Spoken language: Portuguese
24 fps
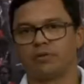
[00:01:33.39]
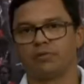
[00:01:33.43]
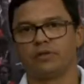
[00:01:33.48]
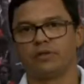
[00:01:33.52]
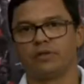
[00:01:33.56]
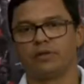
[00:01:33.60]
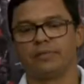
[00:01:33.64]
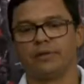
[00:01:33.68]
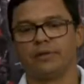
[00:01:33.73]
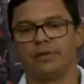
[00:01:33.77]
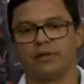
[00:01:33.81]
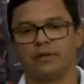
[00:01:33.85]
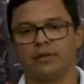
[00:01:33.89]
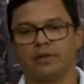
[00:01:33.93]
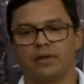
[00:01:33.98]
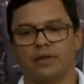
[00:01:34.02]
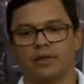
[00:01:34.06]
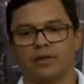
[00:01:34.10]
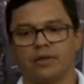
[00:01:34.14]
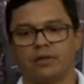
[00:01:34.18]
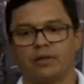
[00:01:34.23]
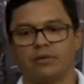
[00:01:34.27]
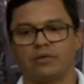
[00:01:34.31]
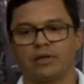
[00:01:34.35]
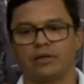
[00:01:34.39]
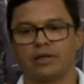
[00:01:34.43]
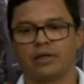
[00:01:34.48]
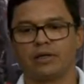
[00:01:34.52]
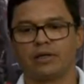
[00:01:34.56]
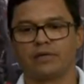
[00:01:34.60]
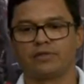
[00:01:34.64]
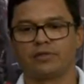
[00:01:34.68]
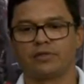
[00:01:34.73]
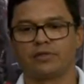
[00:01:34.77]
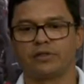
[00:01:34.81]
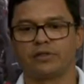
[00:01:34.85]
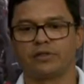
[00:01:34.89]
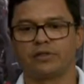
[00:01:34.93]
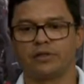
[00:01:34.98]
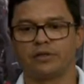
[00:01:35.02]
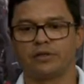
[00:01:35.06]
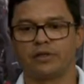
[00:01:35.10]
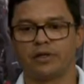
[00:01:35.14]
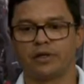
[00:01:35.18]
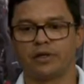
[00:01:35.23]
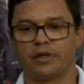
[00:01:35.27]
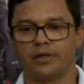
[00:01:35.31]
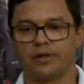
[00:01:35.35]
veja bem, é, no DF a gente
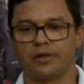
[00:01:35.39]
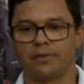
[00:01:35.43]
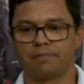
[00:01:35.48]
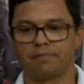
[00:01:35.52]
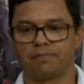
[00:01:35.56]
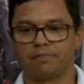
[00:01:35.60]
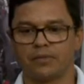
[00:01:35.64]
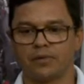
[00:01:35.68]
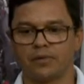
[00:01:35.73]
tem